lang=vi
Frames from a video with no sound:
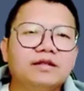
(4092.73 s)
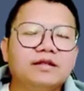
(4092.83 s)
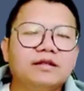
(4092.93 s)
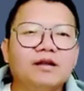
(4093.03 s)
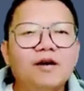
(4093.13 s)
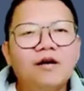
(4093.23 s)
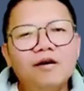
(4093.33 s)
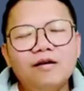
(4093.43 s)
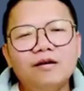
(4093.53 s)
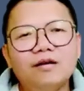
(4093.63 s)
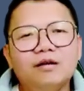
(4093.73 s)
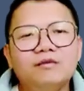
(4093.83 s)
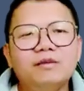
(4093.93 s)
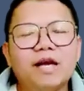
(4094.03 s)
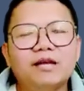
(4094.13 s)
lõ
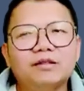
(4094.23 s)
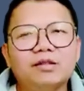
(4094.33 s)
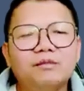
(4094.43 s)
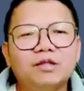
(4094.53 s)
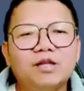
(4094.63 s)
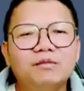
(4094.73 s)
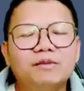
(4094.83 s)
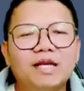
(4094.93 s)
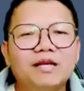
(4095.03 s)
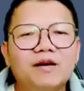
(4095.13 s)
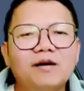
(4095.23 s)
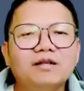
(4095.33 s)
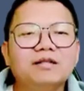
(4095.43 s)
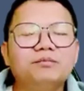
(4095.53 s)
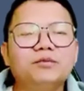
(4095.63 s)
vì ba cái thom mà thom này
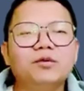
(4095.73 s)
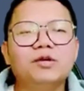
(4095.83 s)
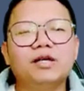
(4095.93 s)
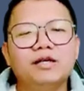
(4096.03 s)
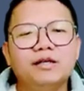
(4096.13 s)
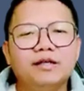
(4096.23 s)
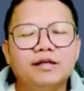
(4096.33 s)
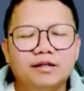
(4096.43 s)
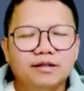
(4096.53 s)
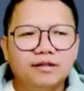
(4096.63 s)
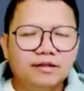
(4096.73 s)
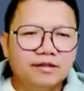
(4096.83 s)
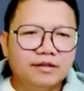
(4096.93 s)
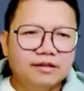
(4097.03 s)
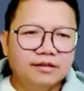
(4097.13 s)
lõ cứ pua
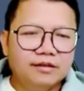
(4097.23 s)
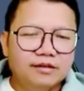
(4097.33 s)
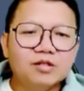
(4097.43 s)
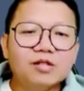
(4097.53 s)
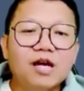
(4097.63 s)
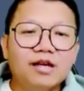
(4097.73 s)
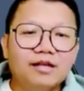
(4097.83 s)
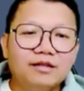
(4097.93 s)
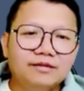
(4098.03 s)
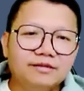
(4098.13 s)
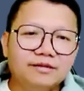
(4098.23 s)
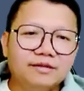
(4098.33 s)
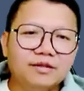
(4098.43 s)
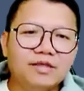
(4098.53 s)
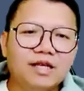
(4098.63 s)
cô sò
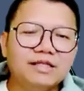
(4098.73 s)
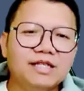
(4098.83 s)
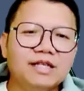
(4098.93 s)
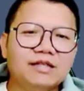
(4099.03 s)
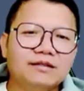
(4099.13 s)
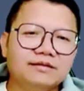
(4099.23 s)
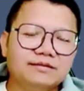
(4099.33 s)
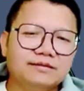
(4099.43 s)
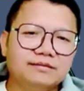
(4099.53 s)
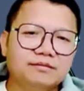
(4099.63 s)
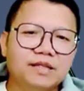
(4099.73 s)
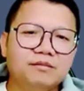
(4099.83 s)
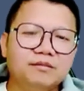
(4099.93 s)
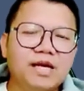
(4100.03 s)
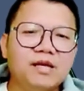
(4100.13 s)
cô sò là chật
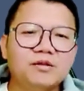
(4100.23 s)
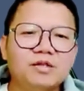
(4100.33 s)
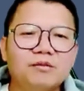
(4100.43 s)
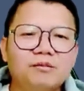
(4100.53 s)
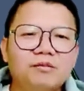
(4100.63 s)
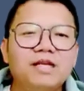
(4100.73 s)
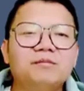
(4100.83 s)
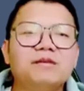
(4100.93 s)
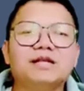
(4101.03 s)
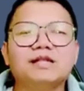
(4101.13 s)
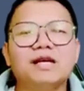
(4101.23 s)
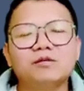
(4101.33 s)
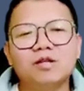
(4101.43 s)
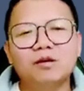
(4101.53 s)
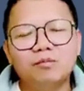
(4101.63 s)
miền mà hai của sò bay mà hai cả tại của
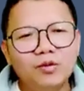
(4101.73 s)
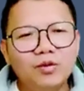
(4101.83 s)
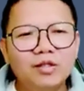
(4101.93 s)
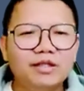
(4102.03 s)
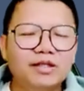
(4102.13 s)
sò buồn